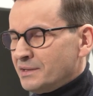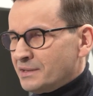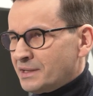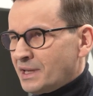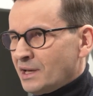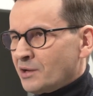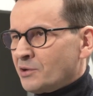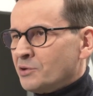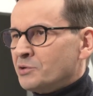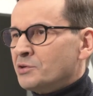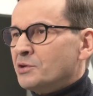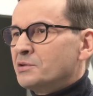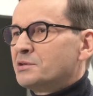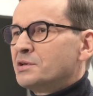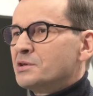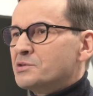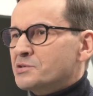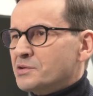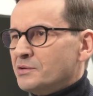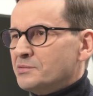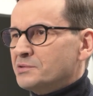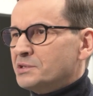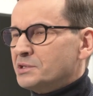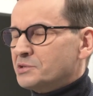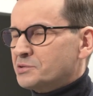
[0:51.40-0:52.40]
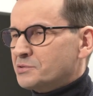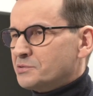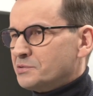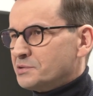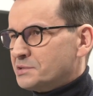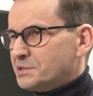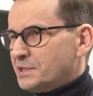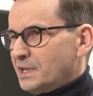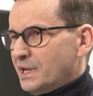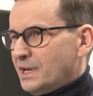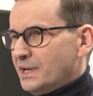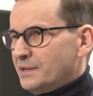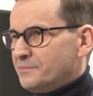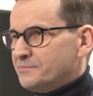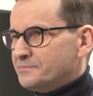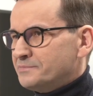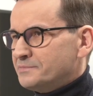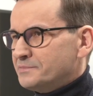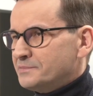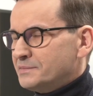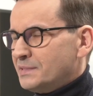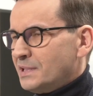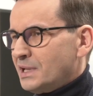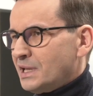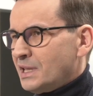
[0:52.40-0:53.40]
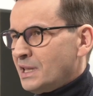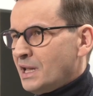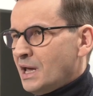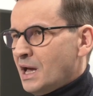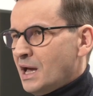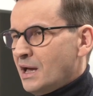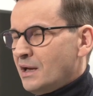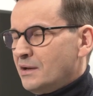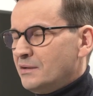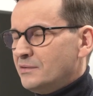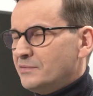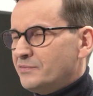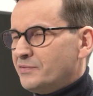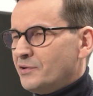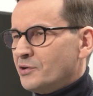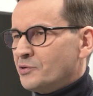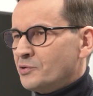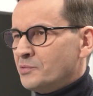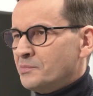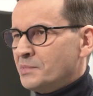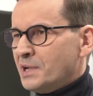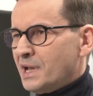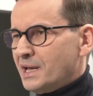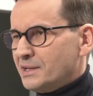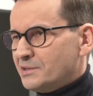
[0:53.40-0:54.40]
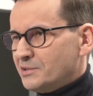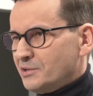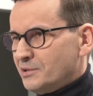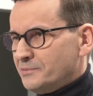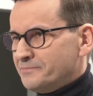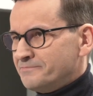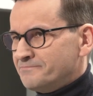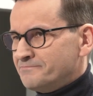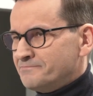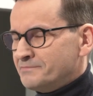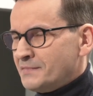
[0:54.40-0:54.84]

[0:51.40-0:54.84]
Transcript: Tego dotyczą dyskusje na forum NATO.